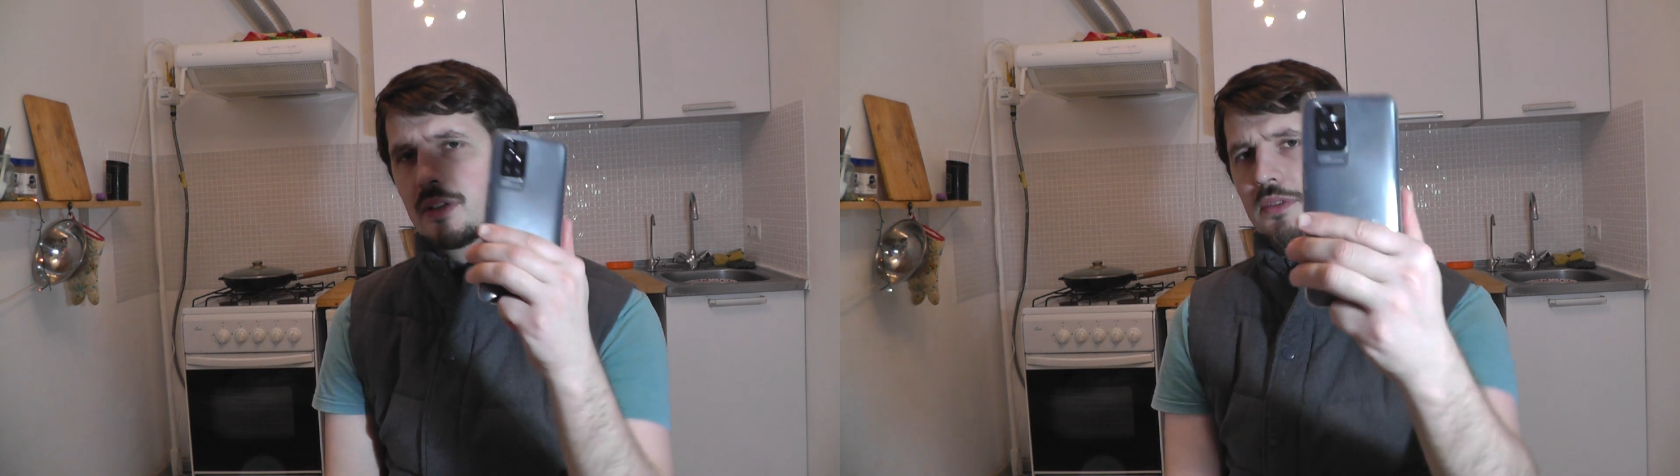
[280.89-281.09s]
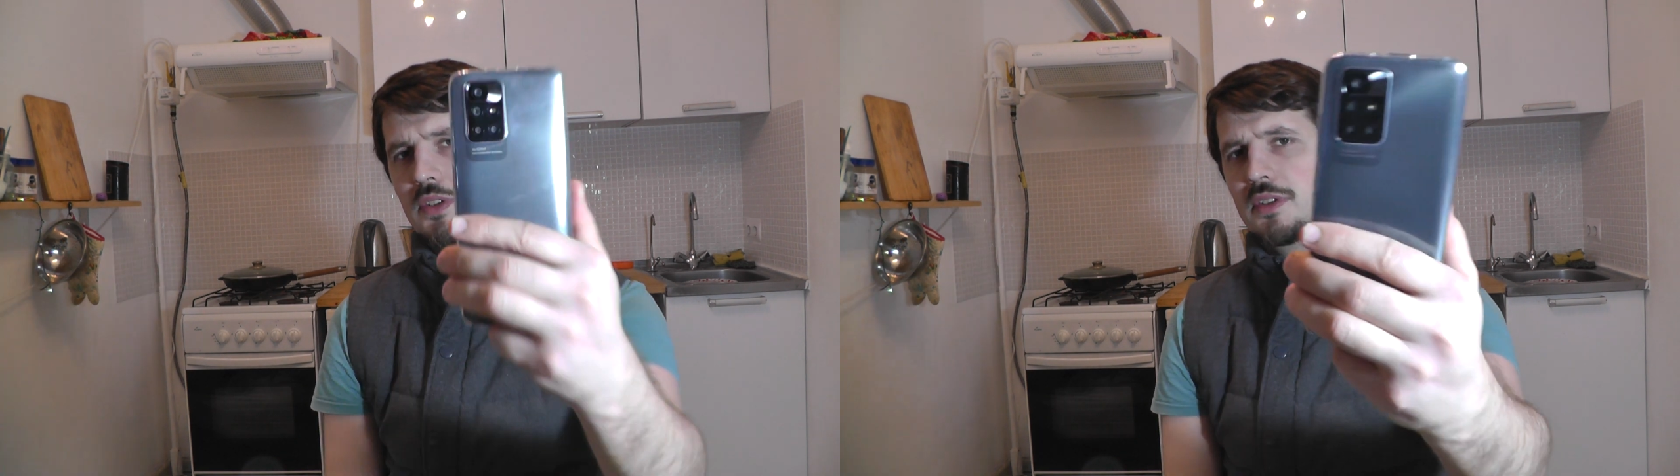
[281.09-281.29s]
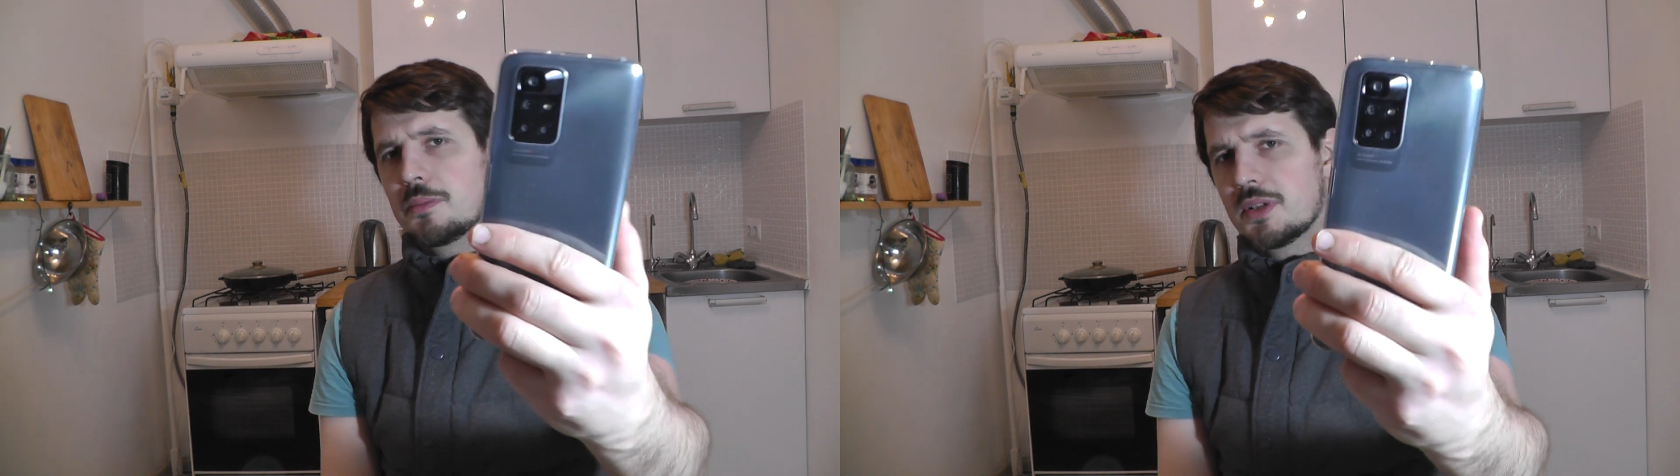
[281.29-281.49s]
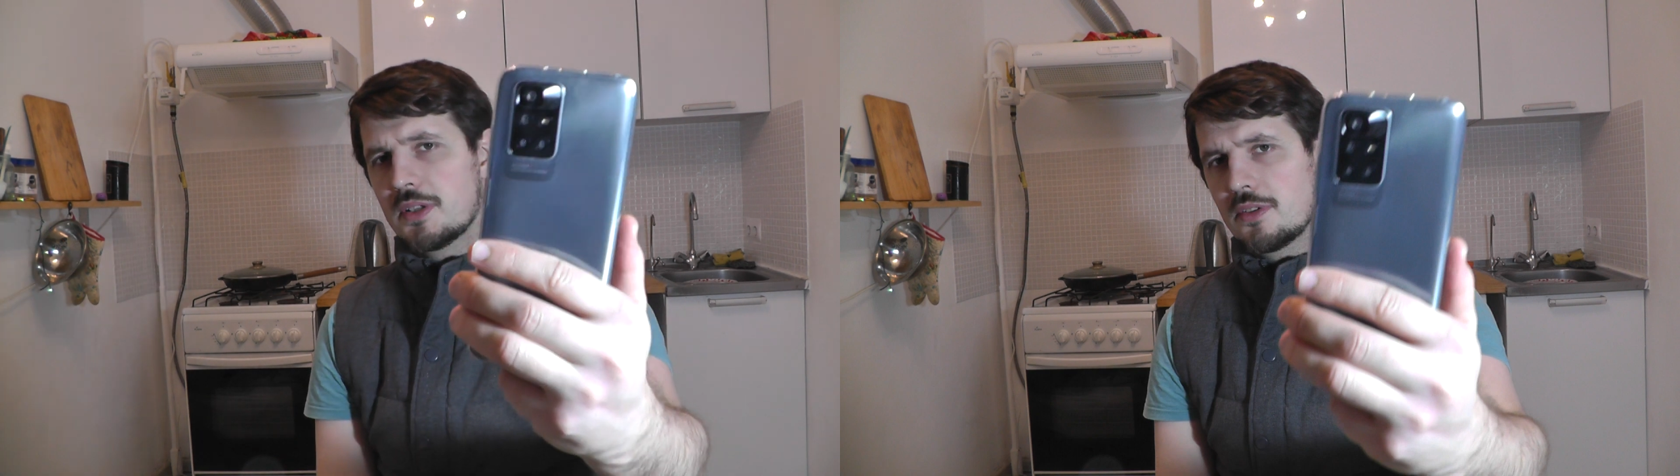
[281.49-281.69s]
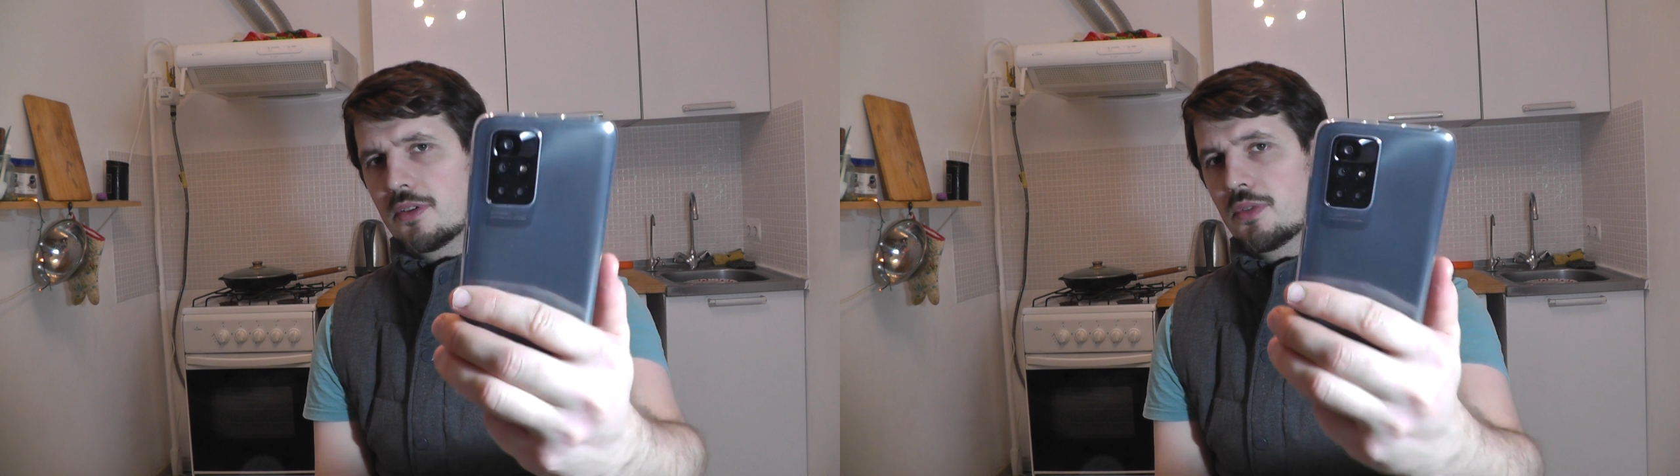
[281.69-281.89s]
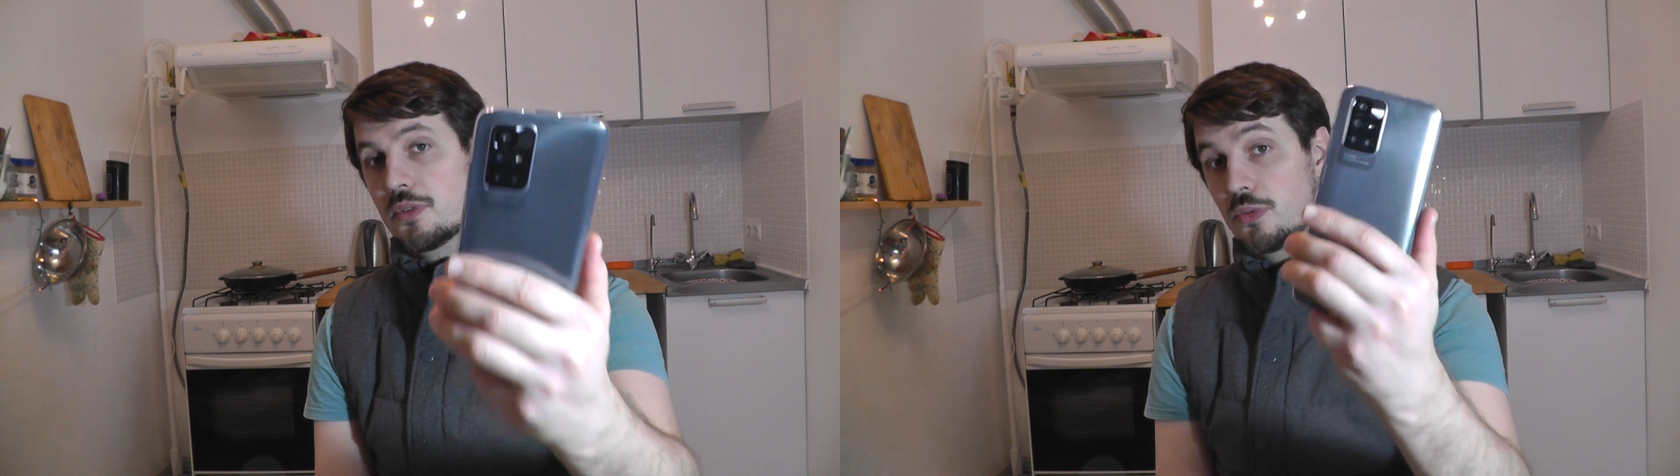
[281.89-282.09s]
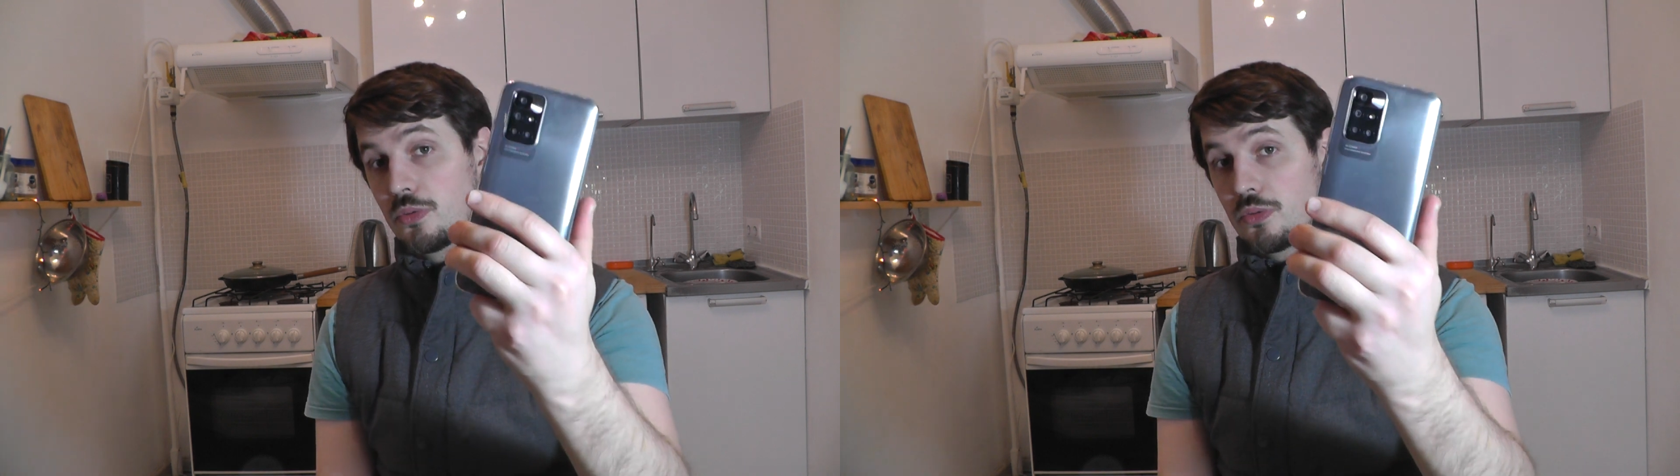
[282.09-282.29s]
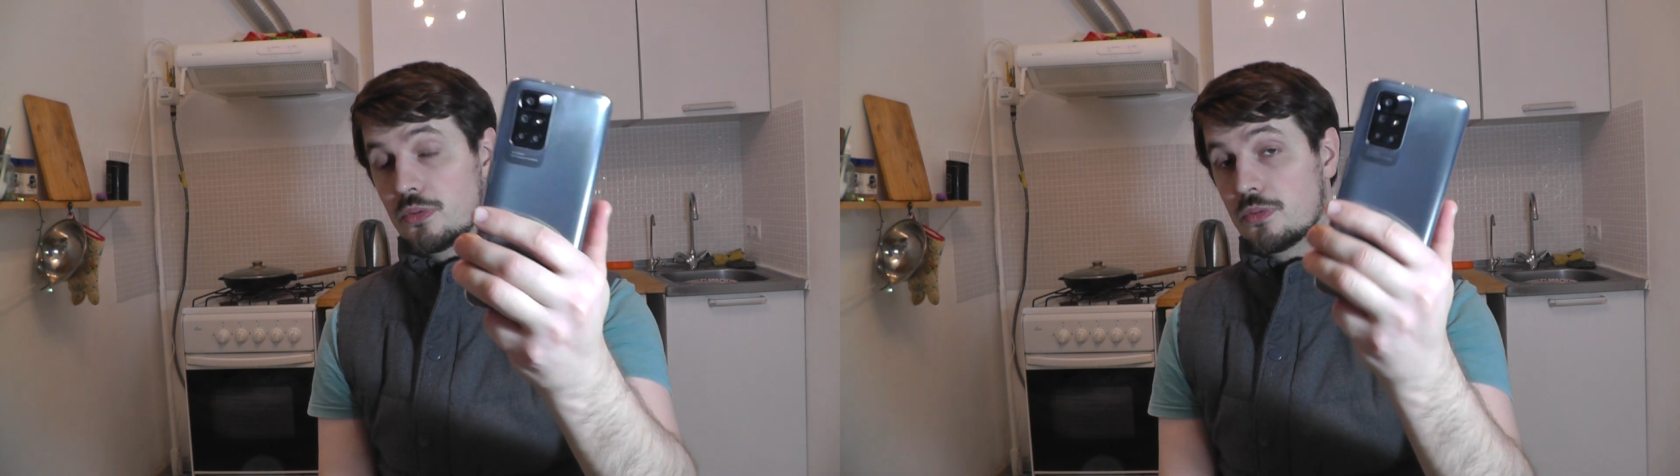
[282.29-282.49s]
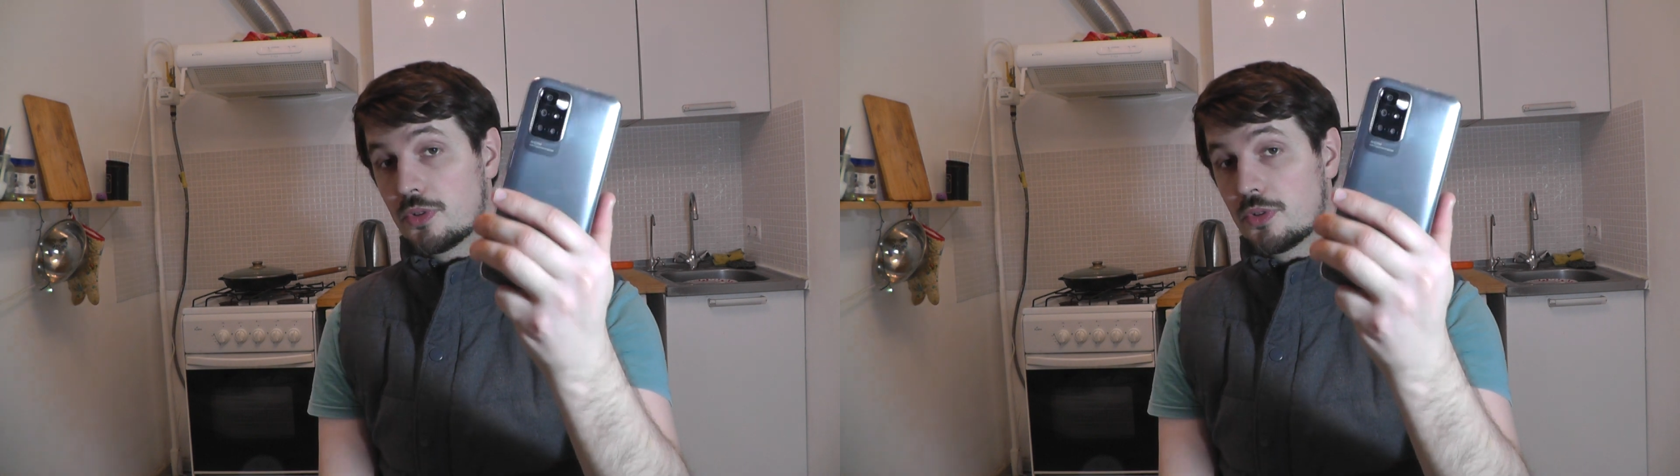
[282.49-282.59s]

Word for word: 215 в Antutu,